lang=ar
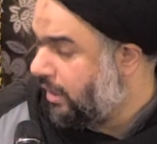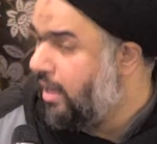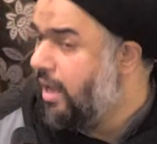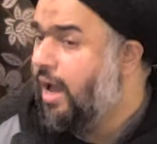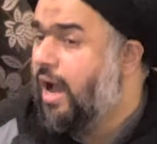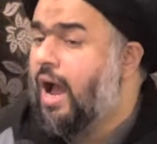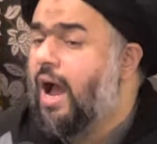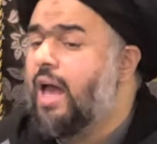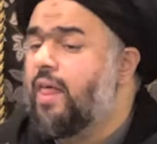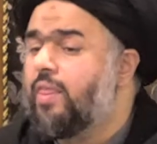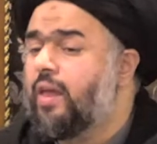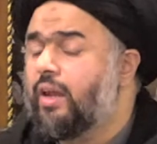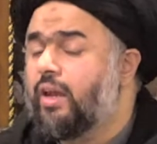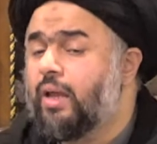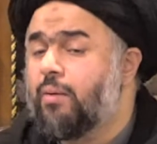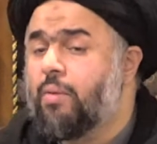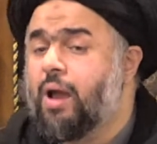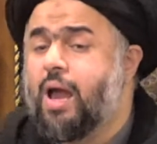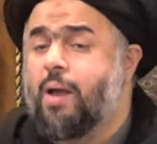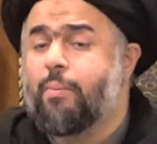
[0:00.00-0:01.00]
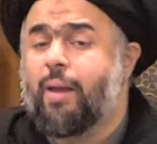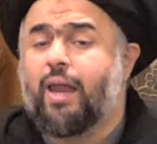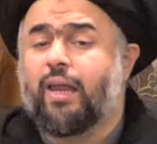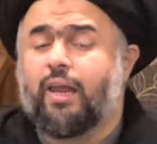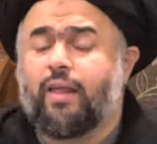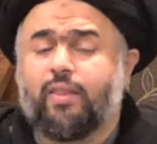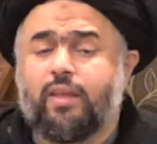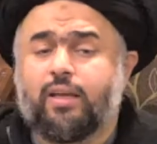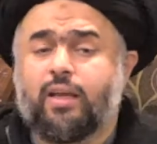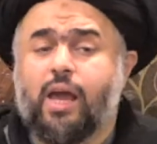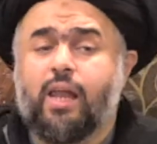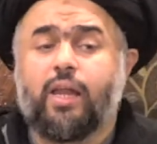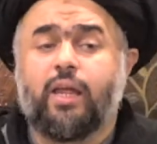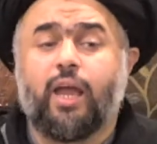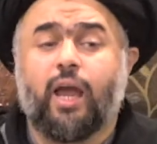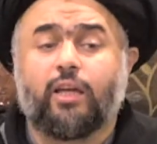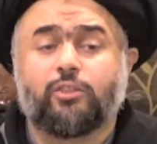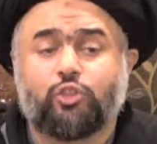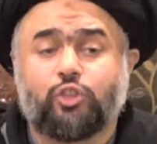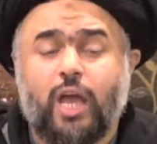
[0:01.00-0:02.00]
هذا الإمام الذي كان
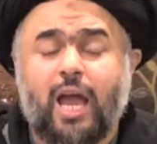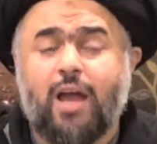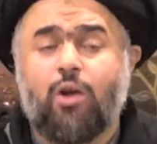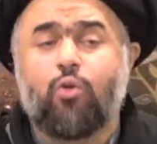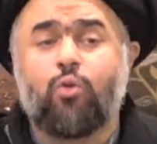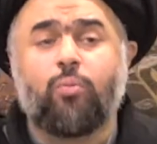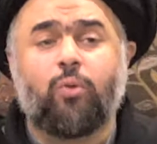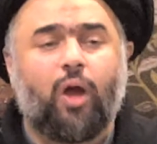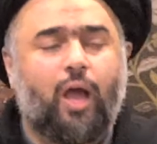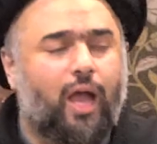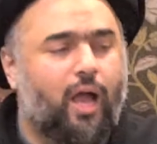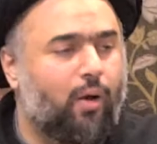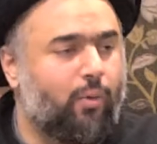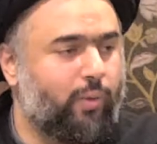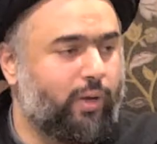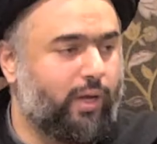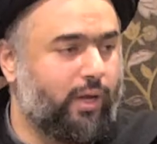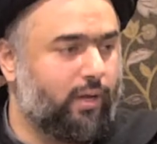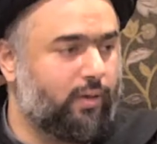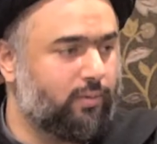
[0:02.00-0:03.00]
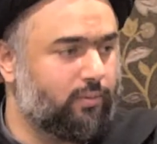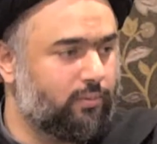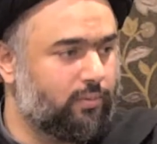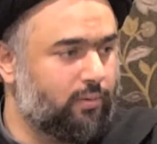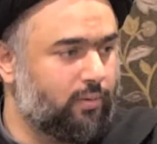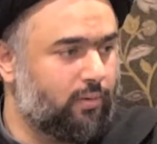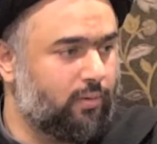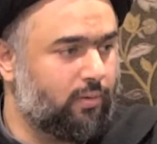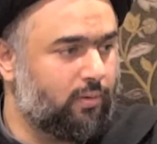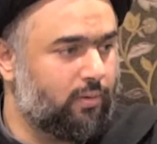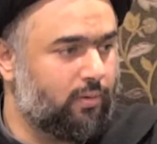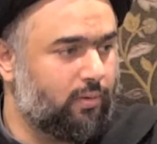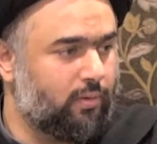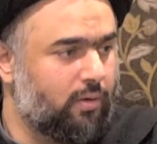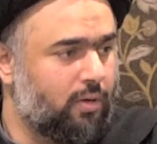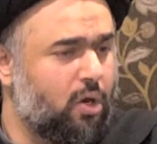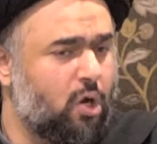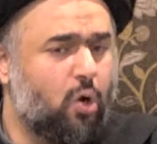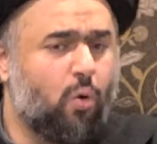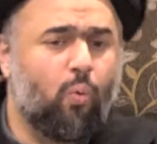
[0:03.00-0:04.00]
يخشاه معاوية
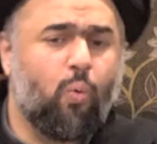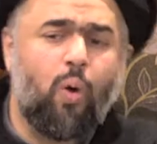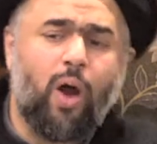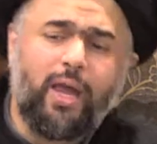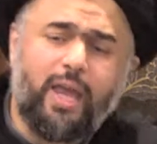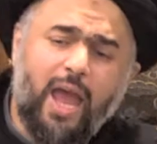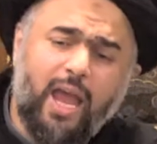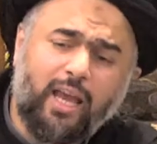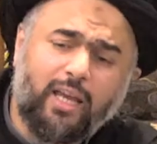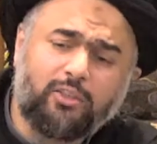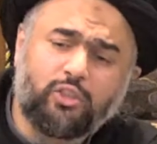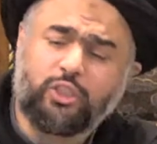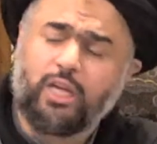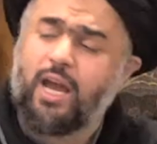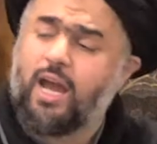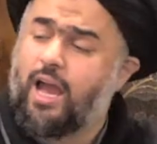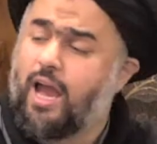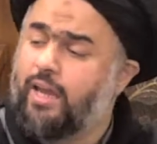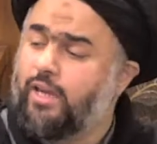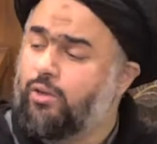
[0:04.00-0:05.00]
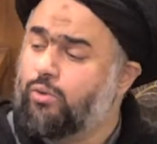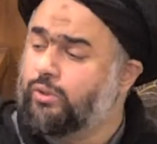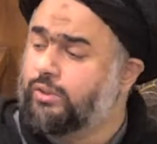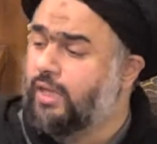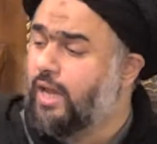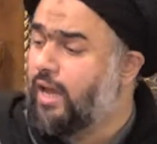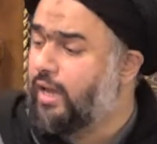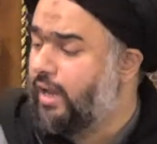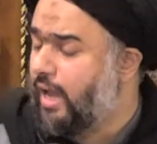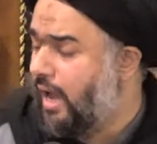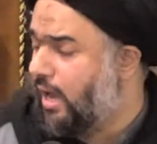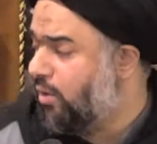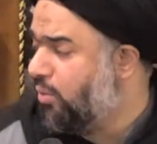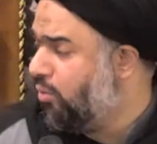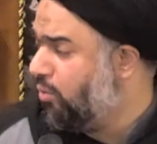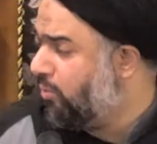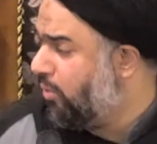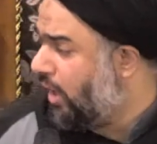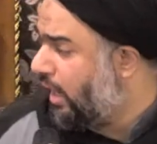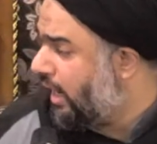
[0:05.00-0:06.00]
ويخشى أن يصارعه
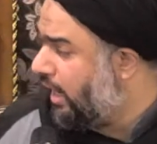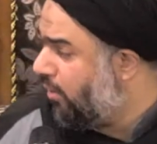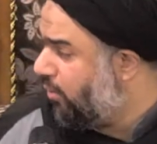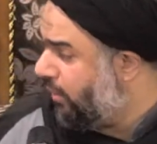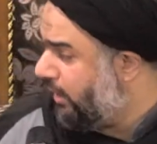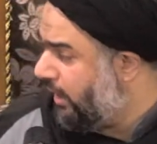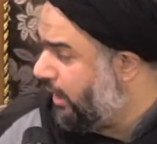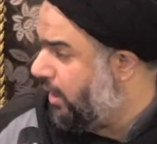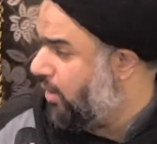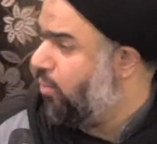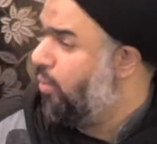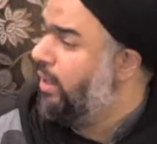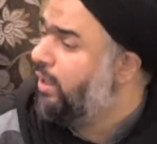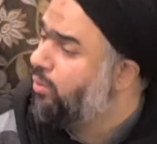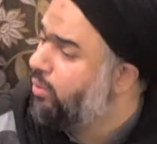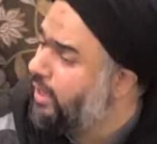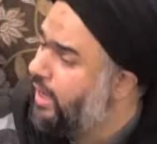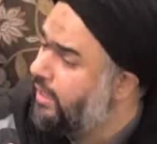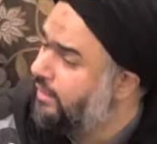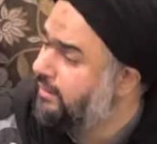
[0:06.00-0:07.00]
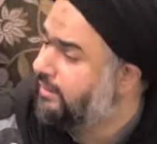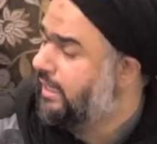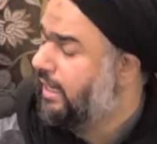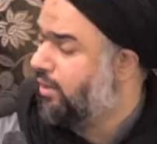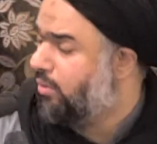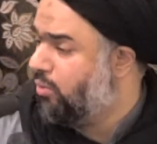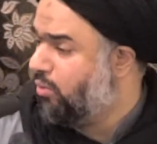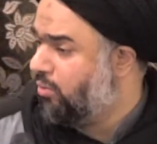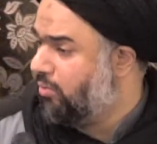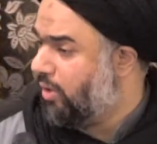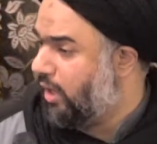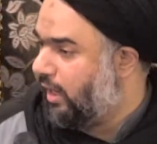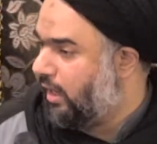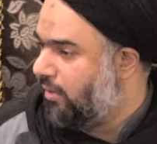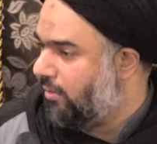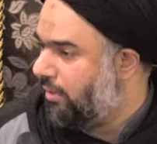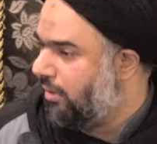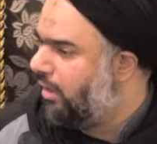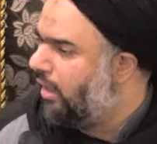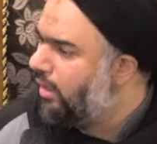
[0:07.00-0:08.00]
معاوية وينازعه
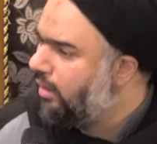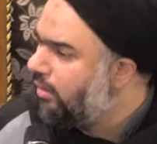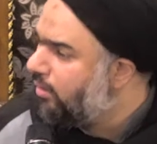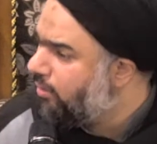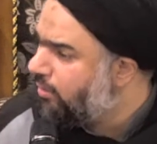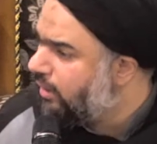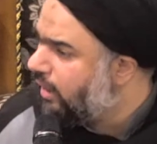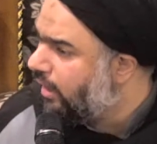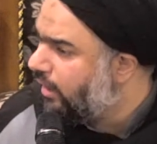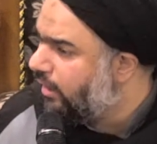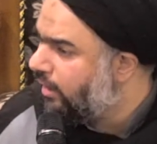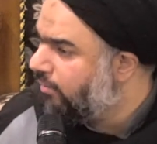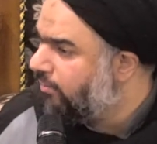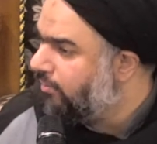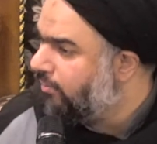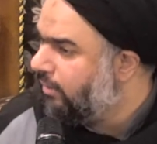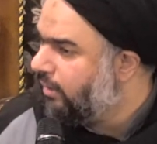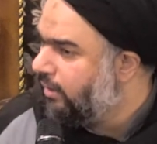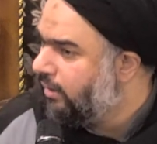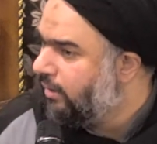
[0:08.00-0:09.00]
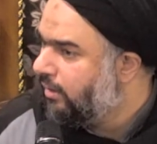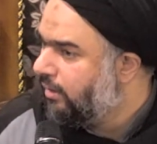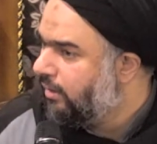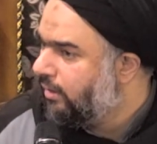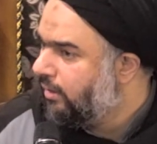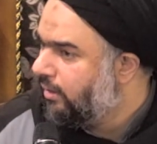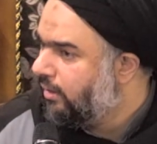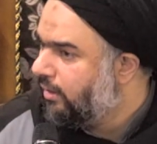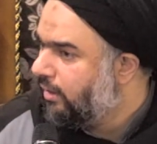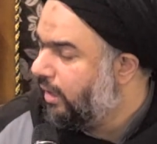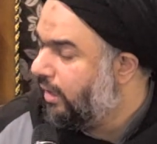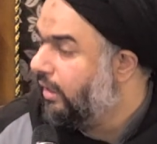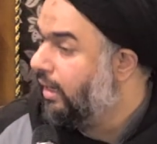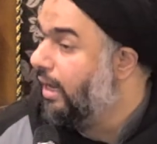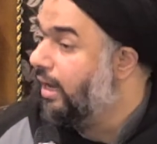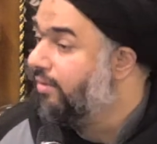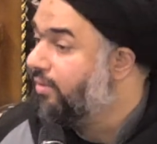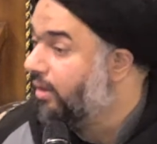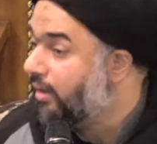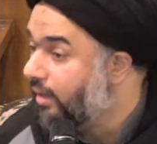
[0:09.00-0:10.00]
معاوية لأنه يعلم أن
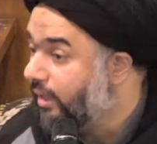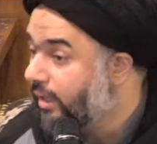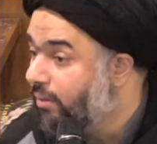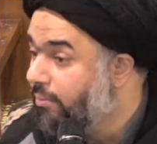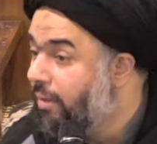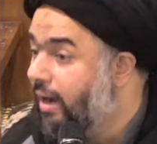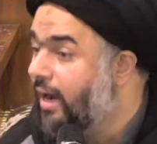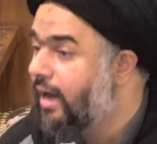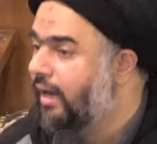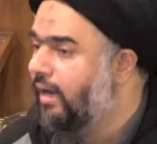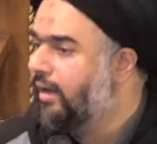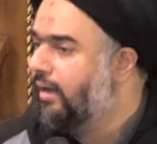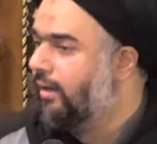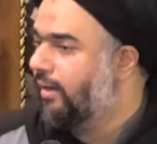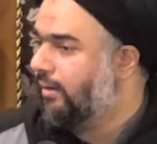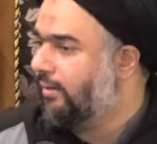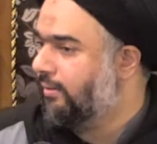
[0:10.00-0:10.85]
هذا الرئبال